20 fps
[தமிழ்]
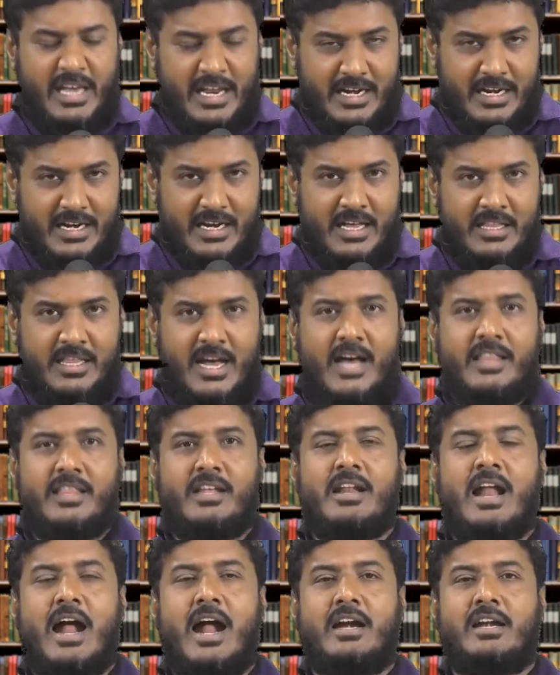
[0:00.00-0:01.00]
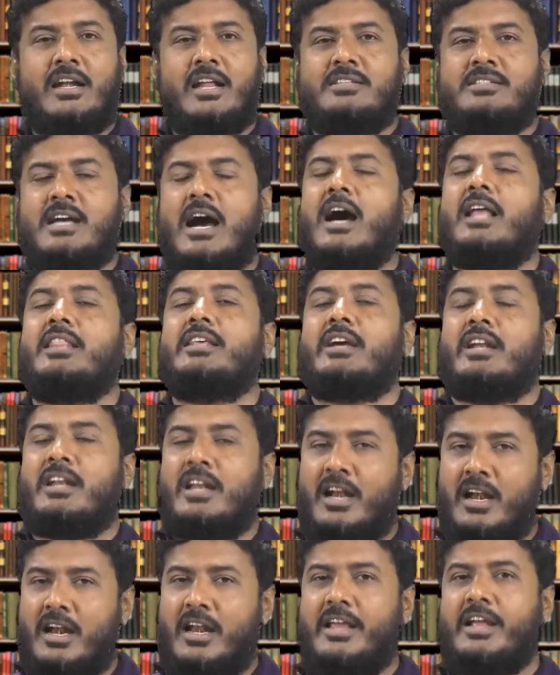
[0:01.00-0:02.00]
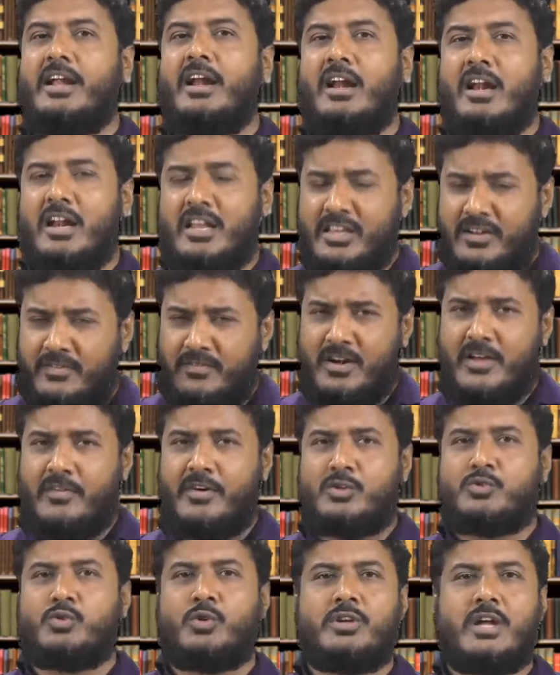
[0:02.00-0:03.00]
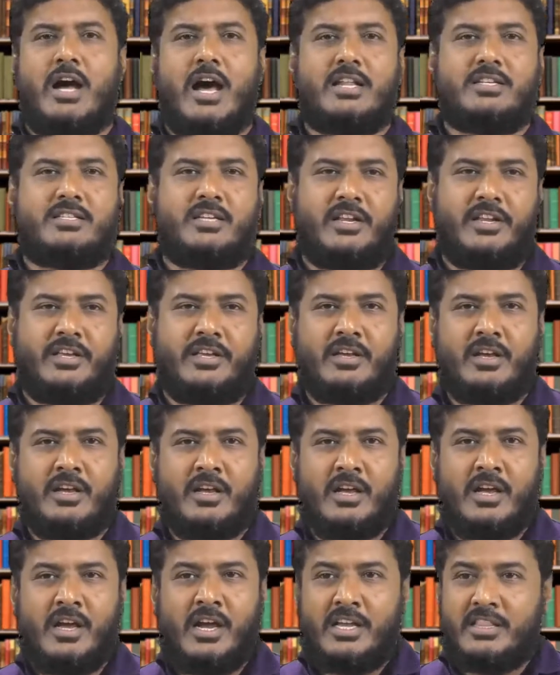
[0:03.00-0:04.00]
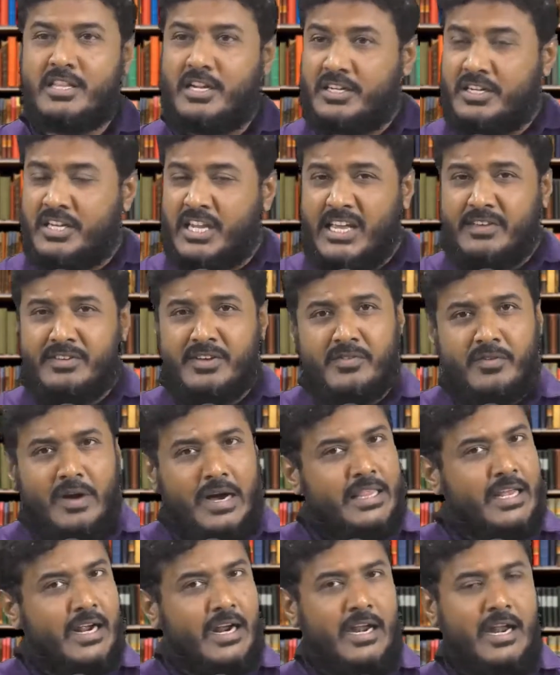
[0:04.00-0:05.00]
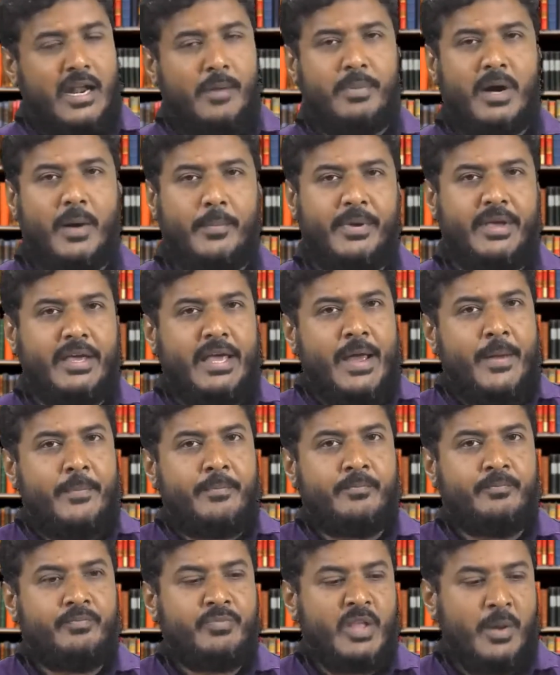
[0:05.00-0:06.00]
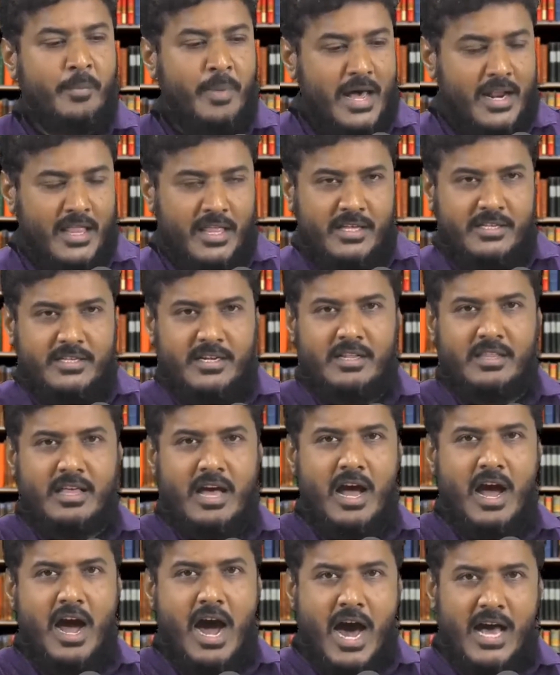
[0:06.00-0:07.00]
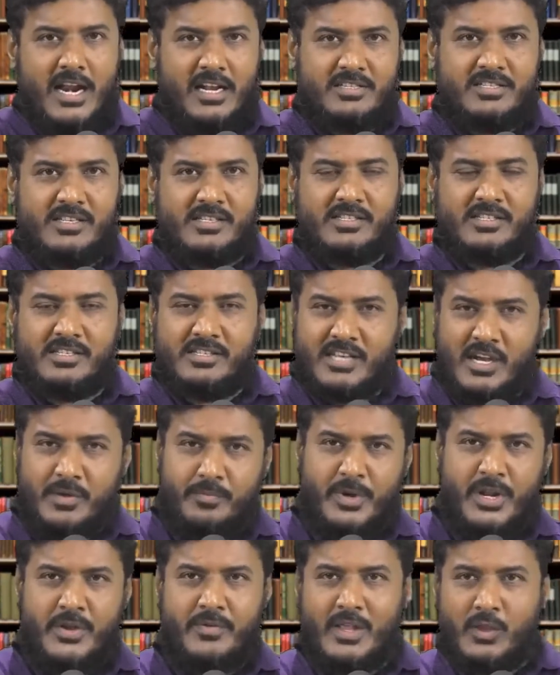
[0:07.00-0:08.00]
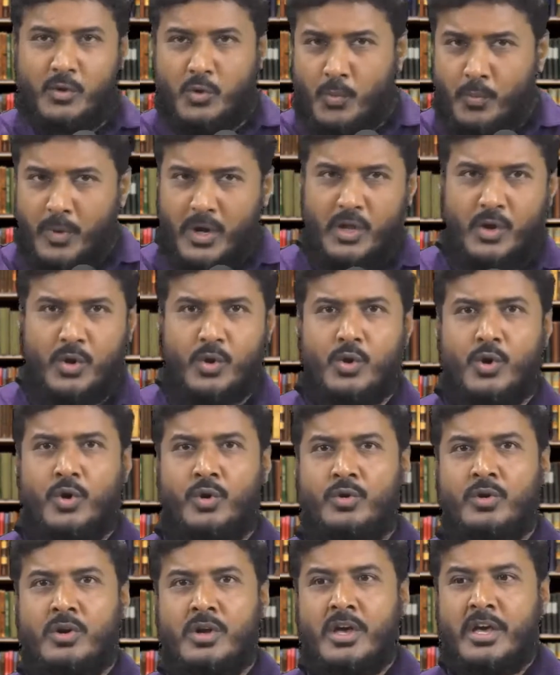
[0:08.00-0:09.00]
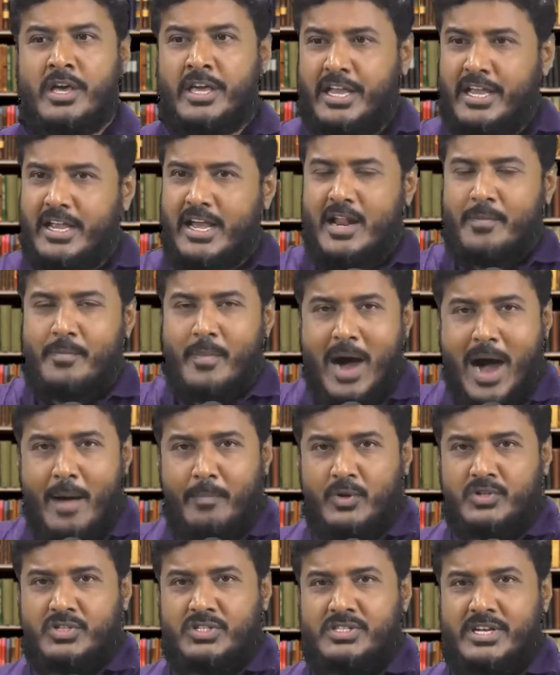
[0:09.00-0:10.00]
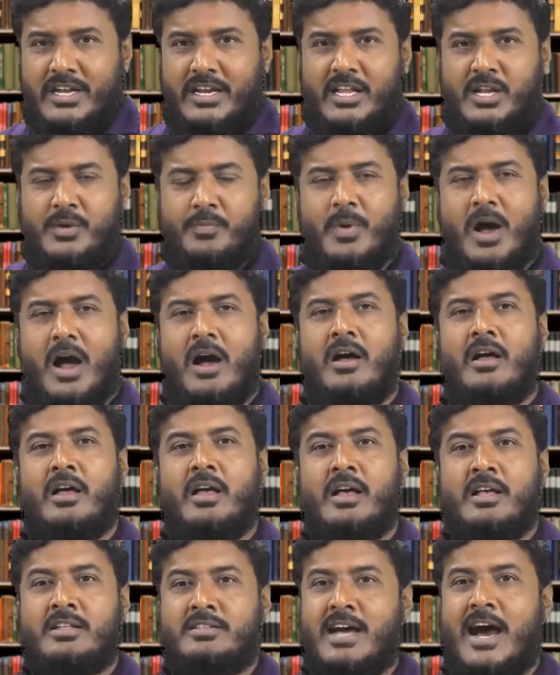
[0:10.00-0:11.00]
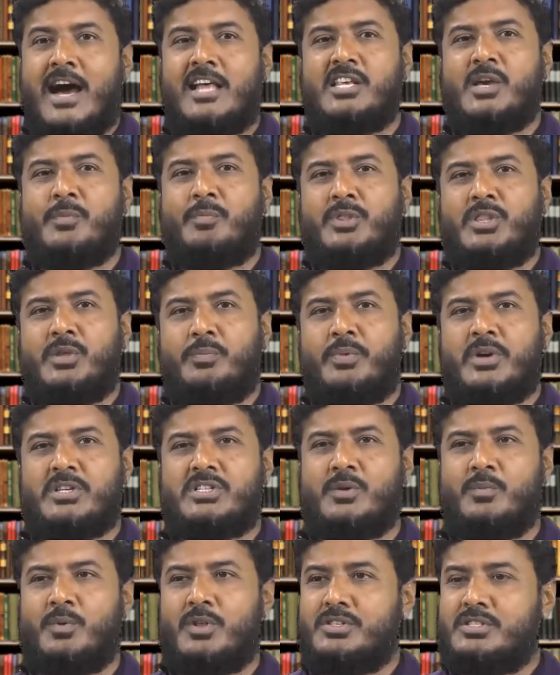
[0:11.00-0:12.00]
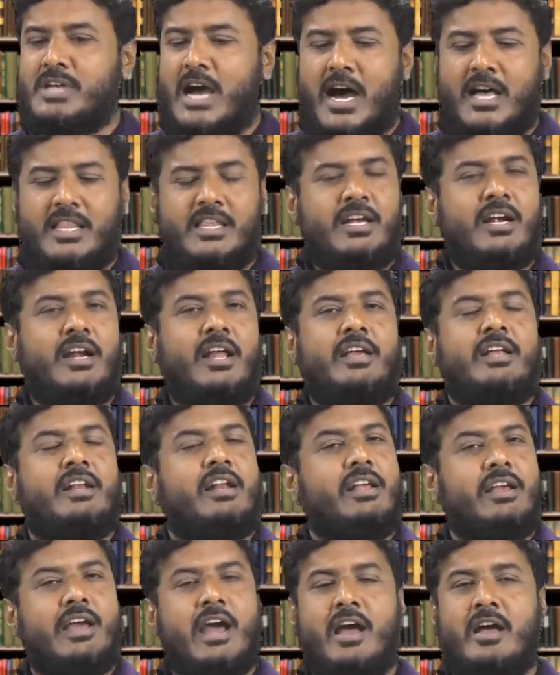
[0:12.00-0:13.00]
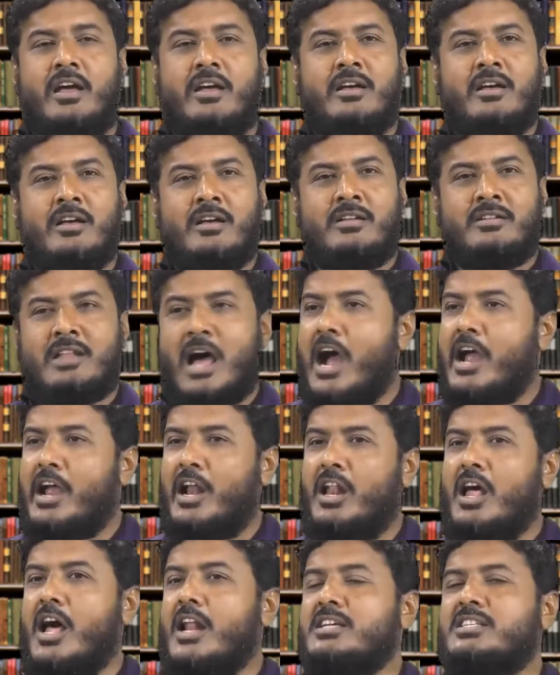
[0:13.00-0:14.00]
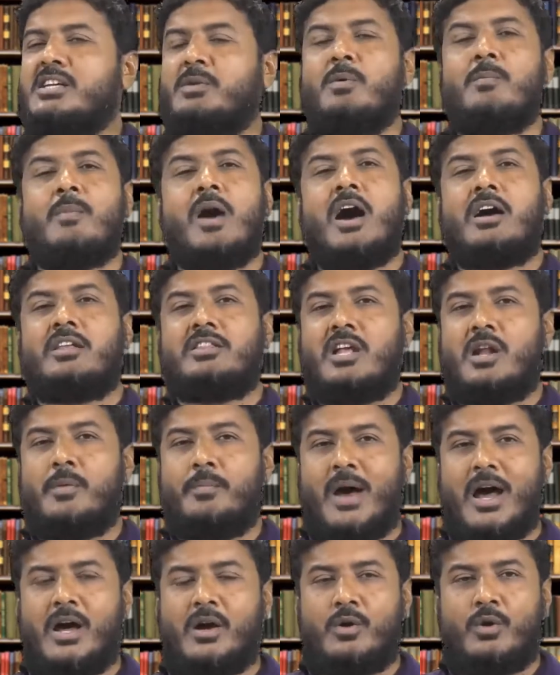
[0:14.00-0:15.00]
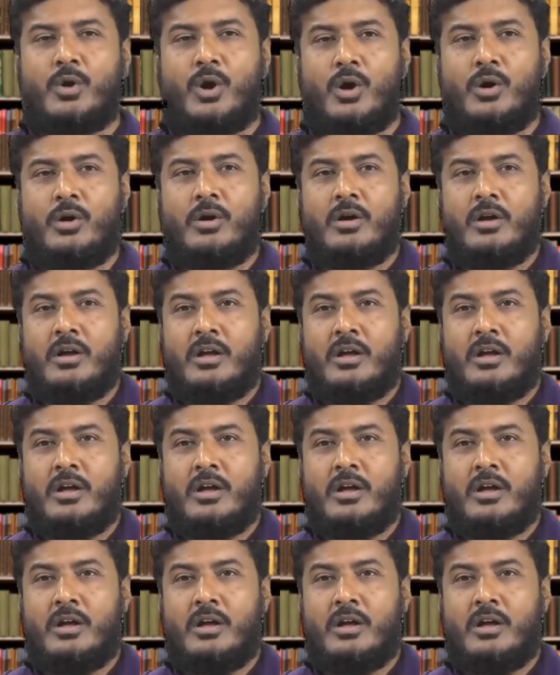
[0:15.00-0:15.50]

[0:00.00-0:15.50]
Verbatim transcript: என்னதான் அந்த நாட்டில் ஜாதிகள் இல்லை என்று எவ்வளவர் சொன்னாலும் சரி இந்த டிவி விவாதங்கள்லாம் பார்ப்பீங்க பாரதிய ஜனதா ஆர்எஸ்எஸ் சங் பரிவார் கும்பல் இருக்கும் இங்கே நம்ம ஆப்போசிட் சைடில் இருப்பான் ஜாதியை பற்றி பேசும்போது ஜாதிகளே இல்லையே நாங்கள் எல்லாரும் சமமாகத்தானே பார்க்குறோம்